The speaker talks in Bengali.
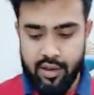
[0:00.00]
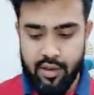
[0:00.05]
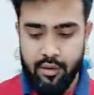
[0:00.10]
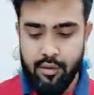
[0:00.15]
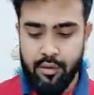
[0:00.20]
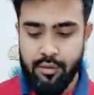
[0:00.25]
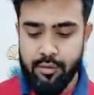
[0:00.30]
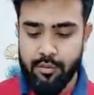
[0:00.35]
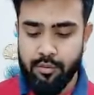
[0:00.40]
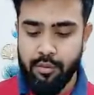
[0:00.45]
যে
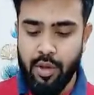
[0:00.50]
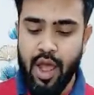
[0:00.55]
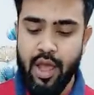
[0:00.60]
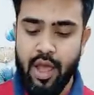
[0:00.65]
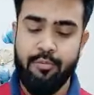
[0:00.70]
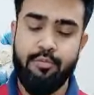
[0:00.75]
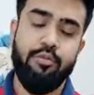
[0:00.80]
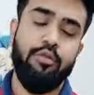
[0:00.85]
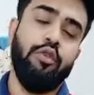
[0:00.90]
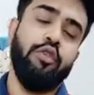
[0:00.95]
ভাই
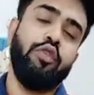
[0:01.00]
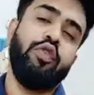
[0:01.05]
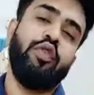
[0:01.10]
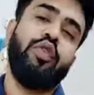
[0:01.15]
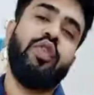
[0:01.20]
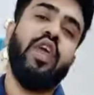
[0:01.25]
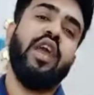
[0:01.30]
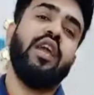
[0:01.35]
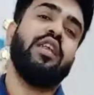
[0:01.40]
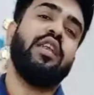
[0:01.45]

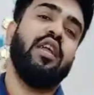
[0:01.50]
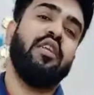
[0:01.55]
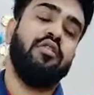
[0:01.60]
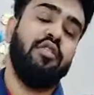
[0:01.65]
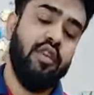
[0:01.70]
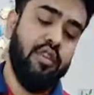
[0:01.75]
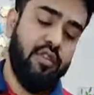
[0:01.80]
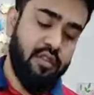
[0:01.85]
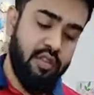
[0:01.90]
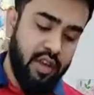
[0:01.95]
প্রত্যেকটা
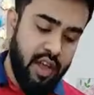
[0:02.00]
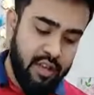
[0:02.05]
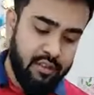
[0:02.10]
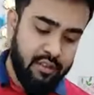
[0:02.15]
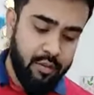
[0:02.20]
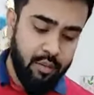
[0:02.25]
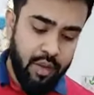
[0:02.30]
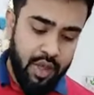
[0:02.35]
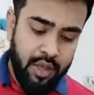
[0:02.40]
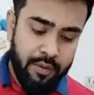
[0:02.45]
ড্রেস
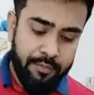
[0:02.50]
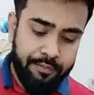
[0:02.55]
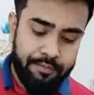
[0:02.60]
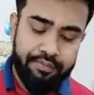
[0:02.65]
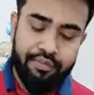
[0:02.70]
ট্রাস্ট মি